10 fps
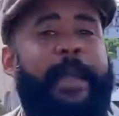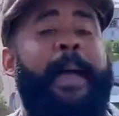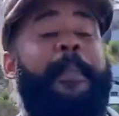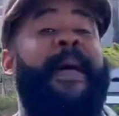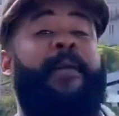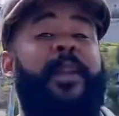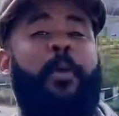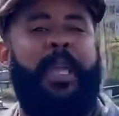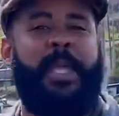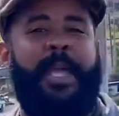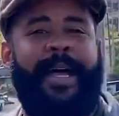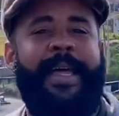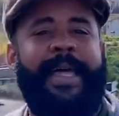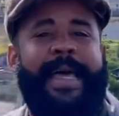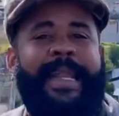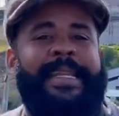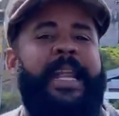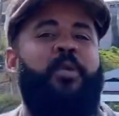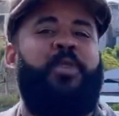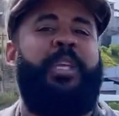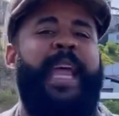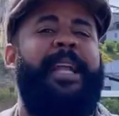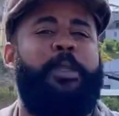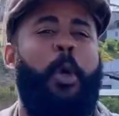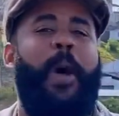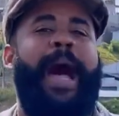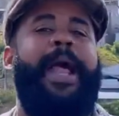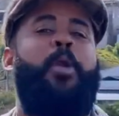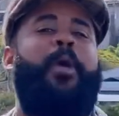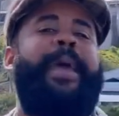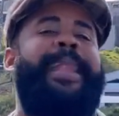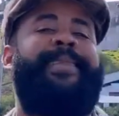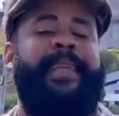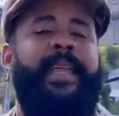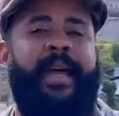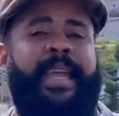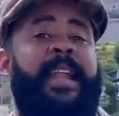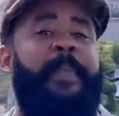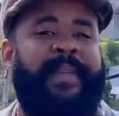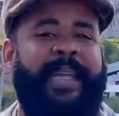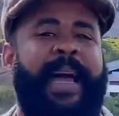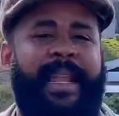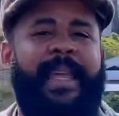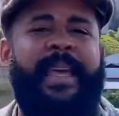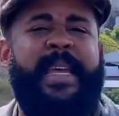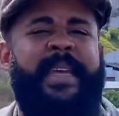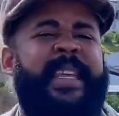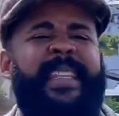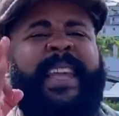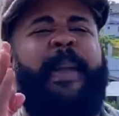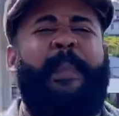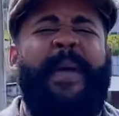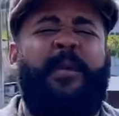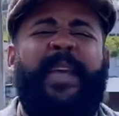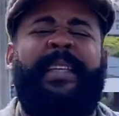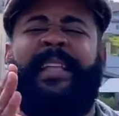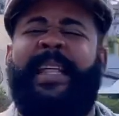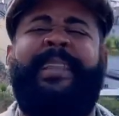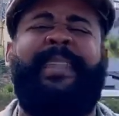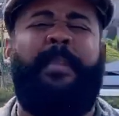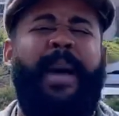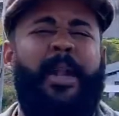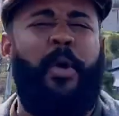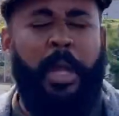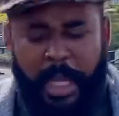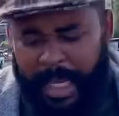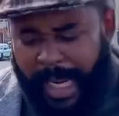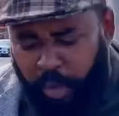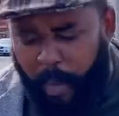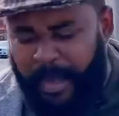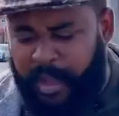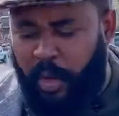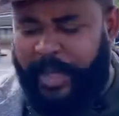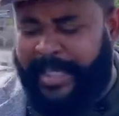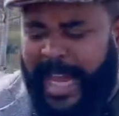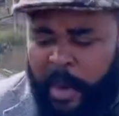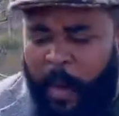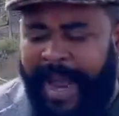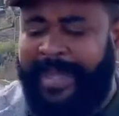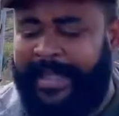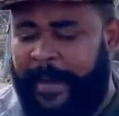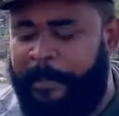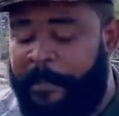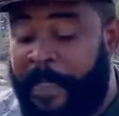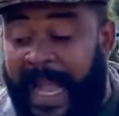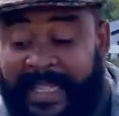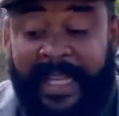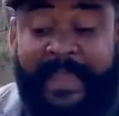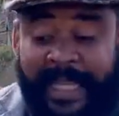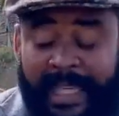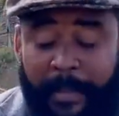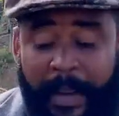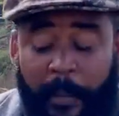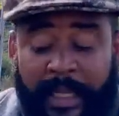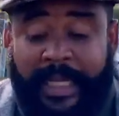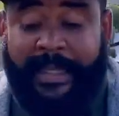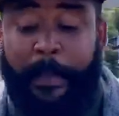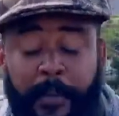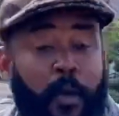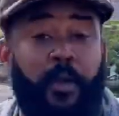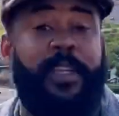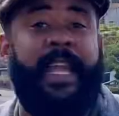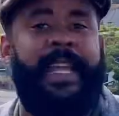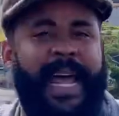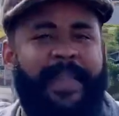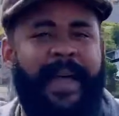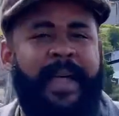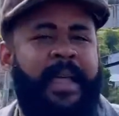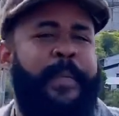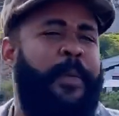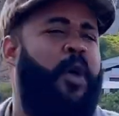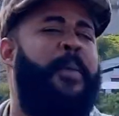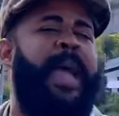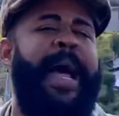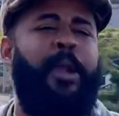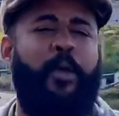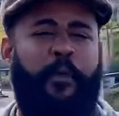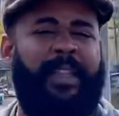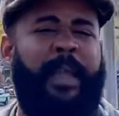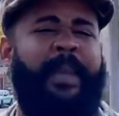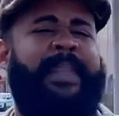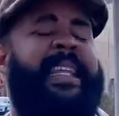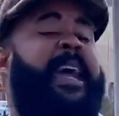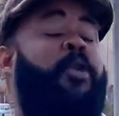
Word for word: ve a Pedro en la orilla, renunciando a lo que él hacía, que era pescar. Y dice que Pedro en ese instante, hermano, él comenzó quizá a enojarse, a sentirse mal porque el tipo no conseguía nada, pero había algo fuertemente. Era que